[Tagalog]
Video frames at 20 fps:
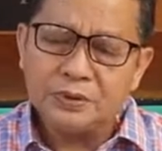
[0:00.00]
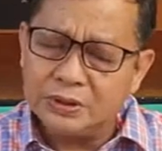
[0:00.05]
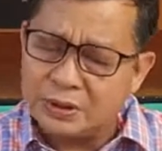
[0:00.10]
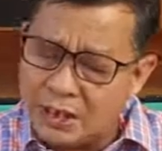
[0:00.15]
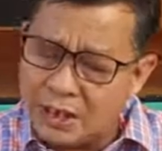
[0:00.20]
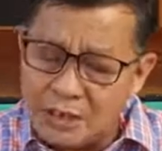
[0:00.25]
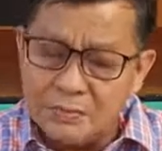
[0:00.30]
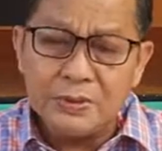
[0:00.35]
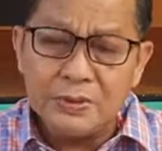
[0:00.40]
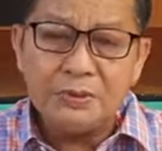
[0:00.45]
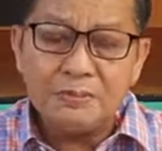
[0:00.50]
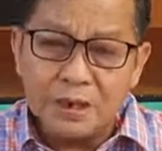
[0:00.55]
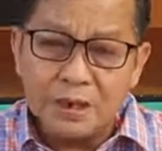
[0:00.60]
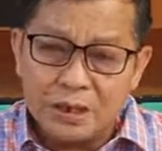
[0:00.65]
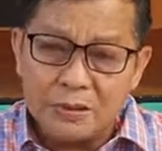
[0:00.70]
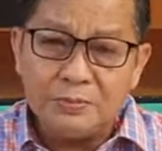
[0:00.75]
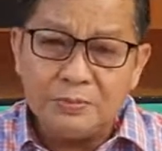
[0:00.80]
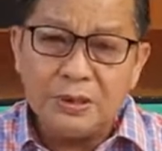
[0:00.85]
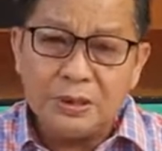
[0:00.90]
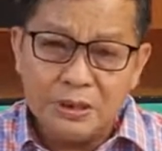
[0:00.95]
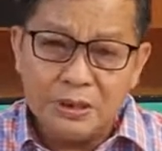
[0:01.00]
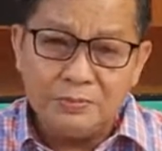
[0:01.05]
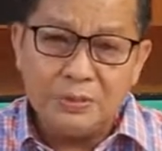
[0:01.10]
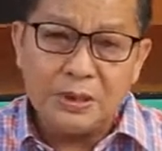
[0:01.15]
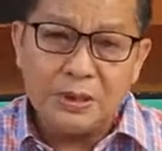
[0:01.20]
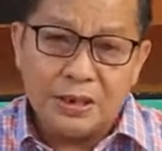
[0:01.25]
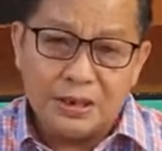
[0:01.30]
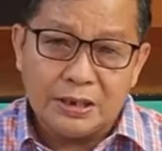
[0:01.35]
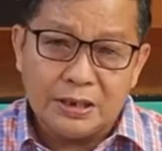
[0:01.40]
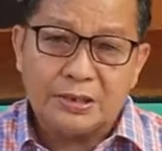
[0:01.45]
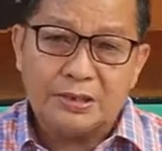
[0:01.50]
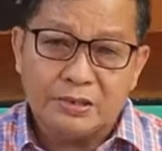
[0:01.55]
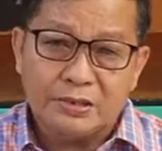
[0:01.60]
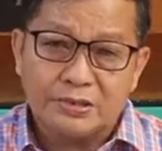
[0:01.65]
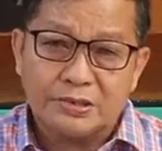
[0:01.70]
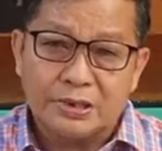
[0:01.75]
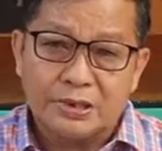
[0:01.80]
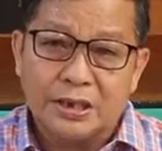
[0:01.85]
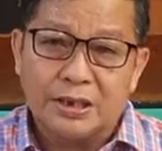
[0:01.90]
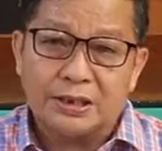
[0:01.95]
daming mga ibinibigay ng
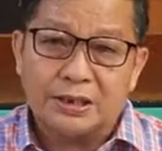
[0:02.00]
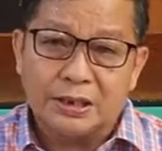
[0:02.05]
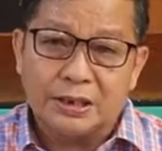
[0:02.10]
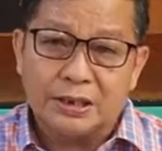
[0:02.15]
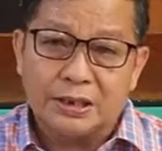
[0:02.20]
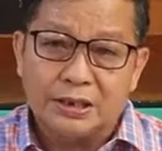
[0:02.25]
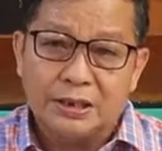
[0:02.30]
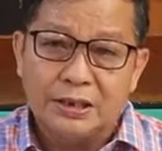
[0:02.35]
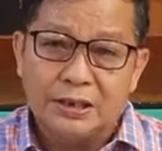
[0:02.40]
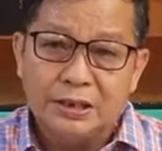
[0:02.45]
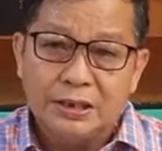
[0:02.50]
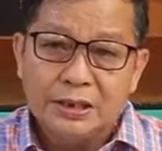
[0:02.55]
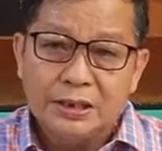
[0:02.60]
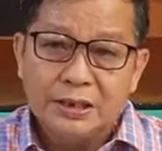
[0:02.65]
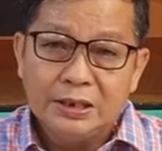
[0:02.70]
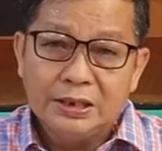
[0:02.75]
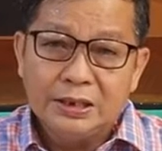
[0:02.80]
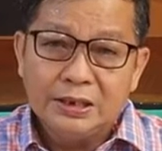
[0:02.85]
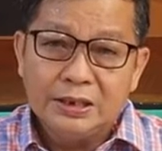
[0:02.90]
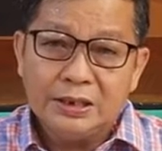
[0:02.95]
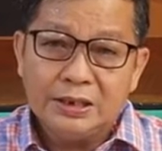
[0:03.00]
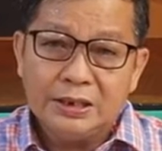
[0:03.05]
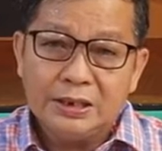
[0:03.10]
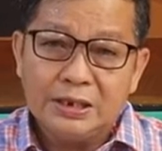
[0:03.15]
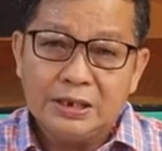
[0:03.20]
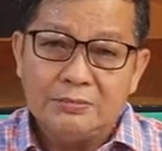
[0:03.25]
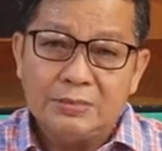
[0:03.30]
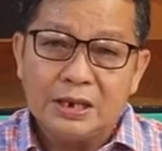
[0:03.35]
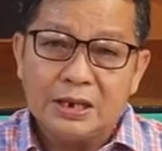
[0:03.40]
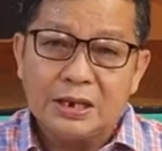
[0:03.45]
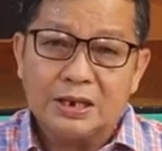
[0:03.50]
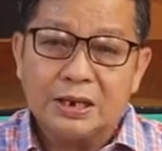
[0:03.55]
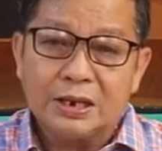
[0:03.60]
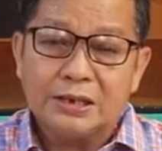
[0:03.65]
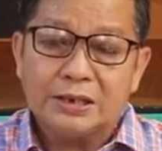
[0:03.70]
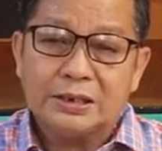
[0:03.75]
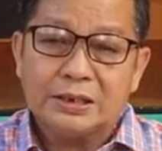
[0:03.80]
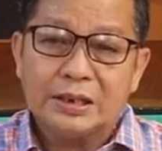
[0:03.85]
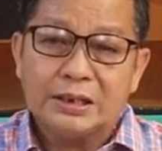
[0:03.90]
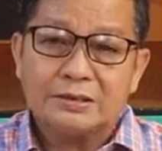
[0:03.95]
Diyos sa atin, hindi lamang ang
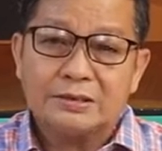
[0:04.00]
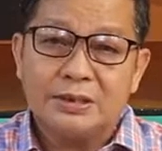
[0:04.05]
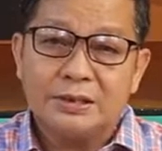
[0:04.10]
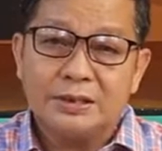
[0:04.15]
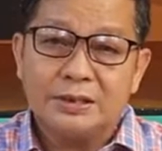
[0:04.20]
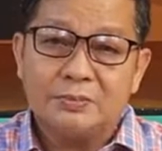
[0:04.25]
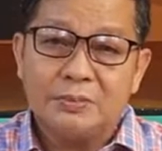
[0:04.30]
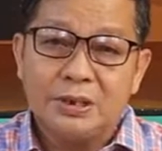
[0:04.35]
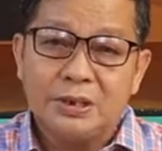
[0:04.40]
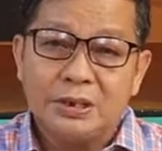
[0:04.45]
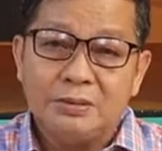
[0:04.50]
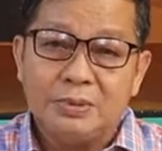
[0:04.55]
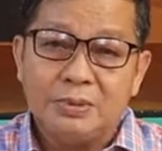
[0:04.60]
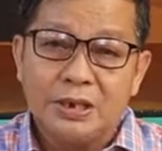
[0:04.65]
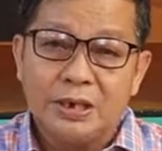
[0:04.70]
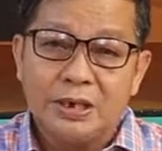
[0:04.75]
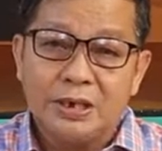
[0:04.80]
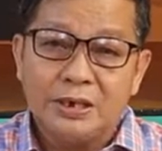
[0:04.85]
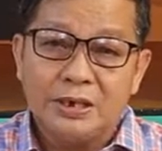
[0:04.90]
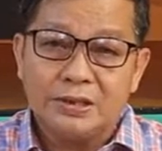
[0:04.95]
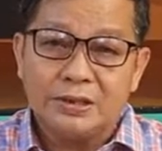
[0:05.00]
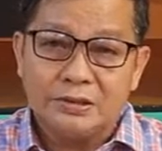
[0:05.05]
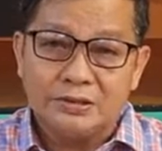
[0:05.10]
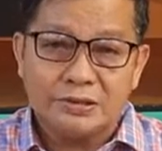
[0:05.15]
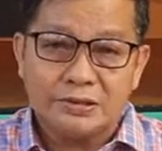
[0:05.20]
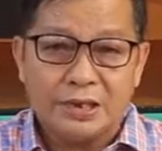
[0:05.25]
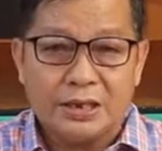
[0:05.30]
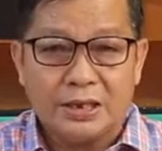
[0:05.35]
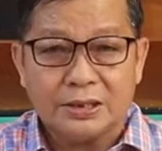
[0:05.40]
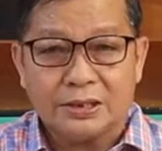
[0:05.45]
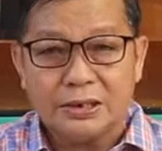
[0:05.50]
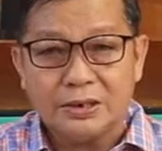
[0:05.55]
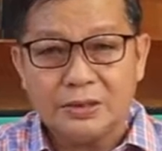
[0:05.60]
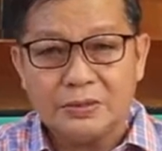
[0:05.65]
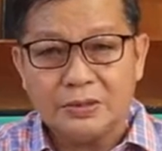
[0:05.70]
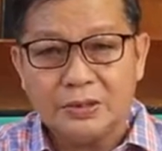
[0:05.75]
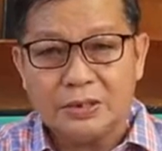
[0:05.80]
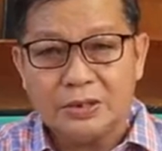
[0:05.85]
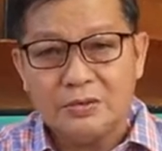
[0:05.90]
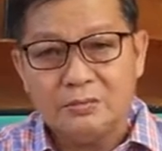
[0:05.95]
kaligtasan ang ibinibigay ng Diyos sa atin,
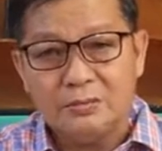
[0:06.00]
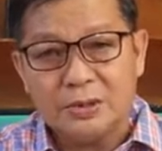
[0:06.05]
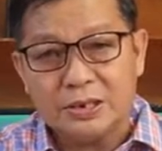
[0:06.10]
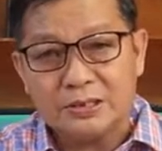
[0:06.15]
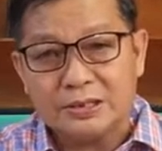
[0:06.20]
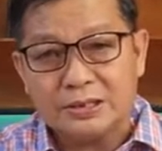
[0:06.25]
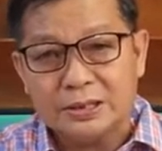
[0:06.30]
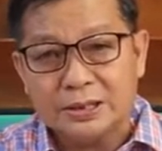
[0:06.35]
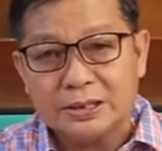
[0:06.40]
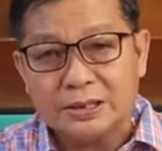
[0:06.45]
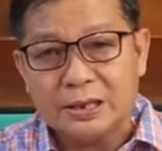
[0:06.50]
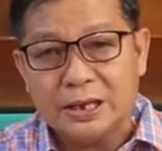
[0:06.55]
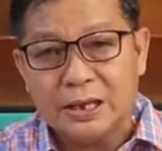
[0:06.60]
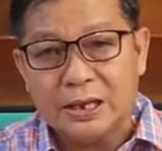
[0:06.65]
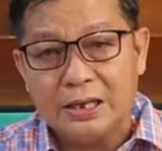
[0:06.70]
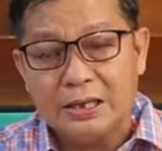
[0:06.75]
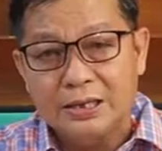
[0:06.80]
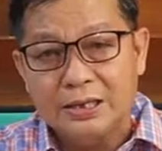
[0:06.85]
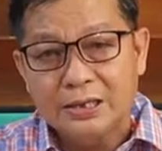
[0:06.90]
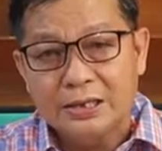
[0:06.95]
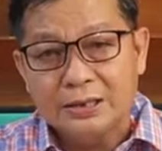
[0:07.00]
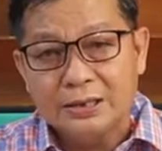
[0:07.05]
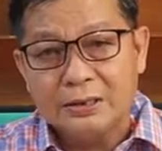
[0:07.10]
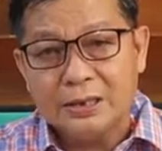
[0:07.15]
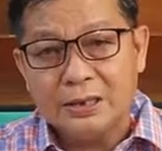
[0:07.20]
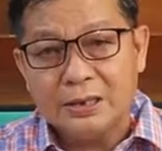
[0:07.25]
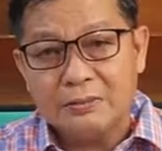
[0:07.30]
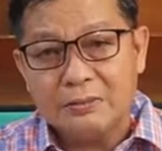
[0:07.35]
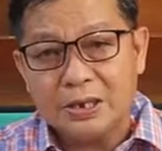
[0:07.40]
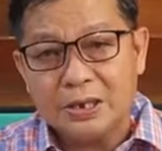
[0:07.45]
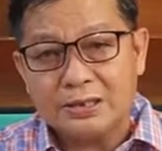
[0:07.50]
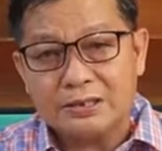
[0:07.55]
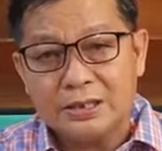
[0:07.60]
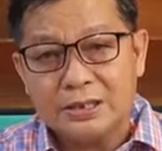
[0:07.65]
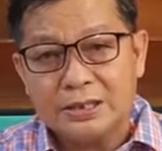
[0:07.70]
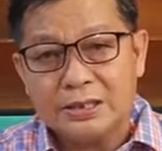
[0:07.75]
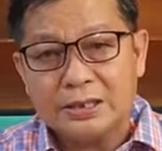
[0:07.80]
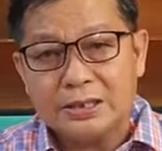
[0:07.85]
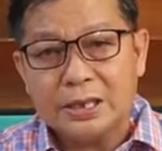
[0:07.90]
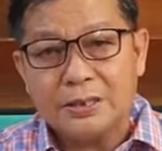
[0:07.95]
kundi yung mga salita, dahil ang mga
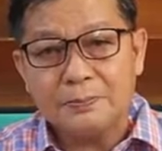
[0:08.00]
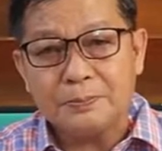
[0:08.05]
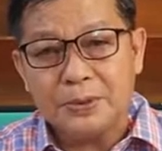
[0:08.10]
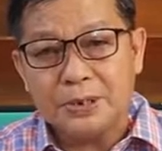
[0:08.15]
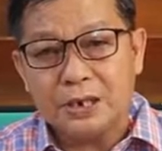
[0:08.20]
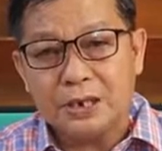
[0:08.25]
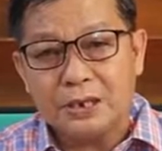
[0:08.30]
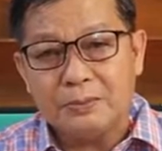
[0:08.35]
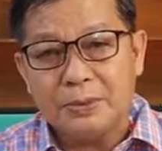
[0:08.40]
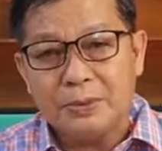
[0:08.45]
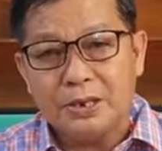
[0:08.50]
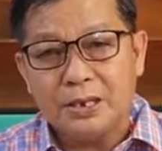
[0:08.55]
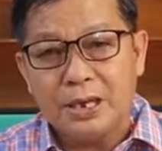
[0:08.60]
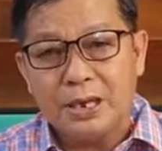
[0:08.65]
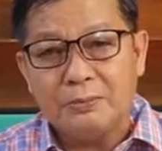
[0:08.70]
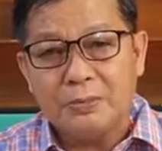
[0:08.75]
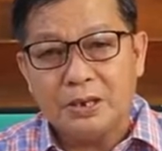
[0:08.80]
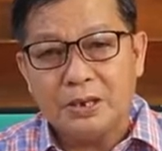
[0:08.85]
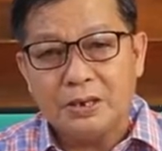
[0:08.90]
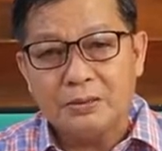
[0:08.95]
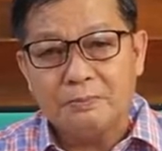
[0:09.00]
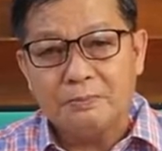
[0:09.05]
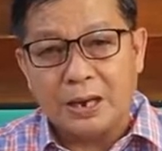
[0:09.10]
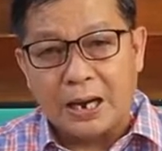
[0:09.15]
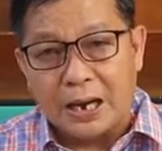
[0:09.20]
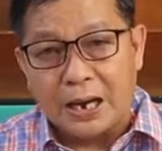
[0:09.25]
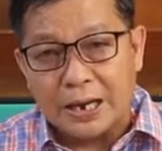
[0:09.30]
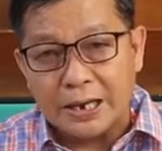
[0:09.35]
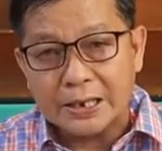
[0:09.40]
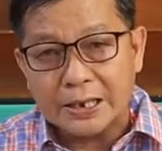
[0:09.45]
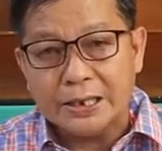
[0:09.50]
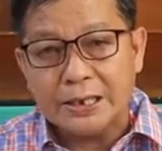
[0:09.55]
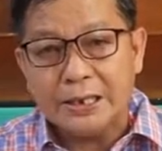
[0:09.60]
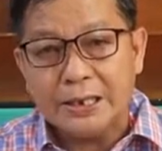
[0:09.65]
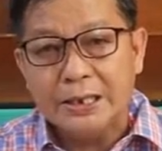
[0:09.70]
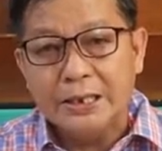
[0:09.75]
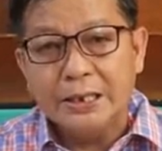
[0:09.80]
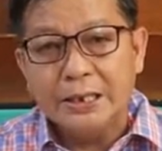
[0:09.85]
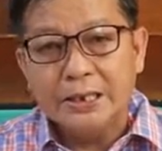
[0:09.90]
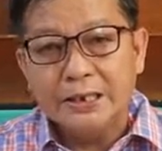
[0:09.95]
salita ang pinakamayamang
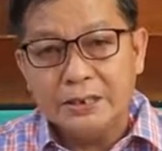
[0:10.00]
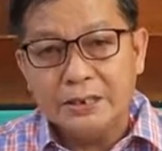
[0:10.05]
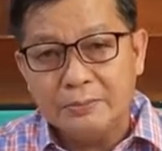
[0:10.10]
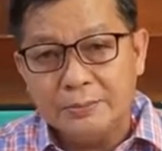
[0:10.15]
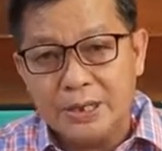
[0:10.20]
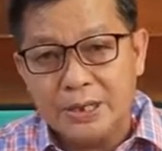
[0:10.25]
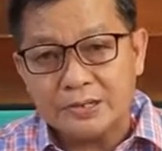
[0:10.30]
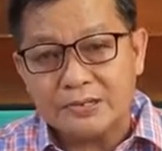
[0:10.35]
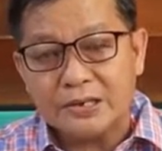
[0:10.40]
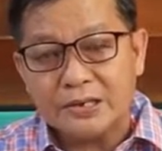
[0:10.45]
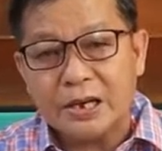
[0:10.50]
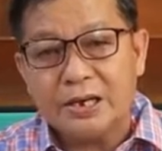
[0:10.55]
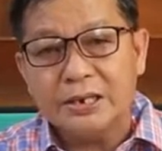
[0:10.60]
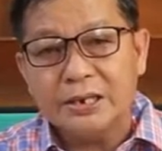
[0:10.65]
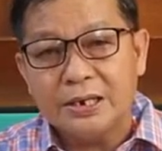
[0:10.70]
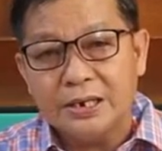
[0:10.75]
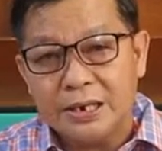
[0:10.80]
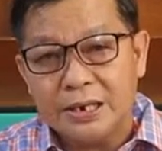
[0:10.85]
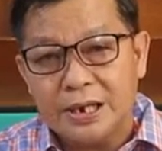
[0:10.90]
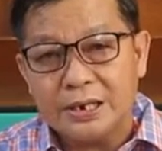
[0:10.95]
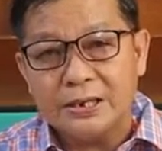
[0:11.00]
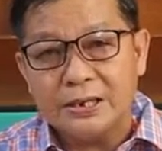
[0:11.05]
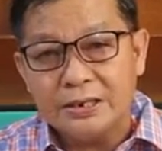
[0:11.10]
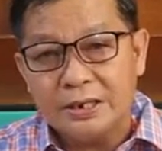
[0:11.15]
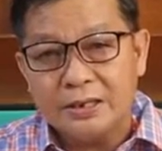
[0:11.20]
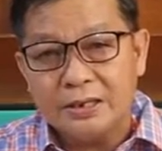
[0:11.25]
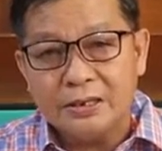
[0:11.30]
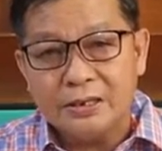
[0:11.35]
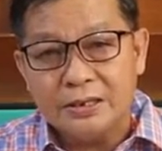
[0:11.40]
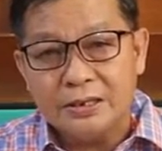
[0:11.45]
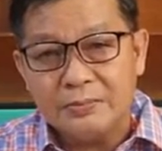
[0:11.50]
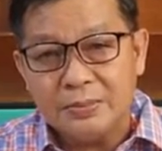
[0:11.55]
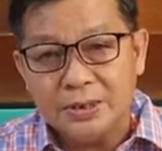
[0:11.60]
bahagi ng mensahe na lagi niyang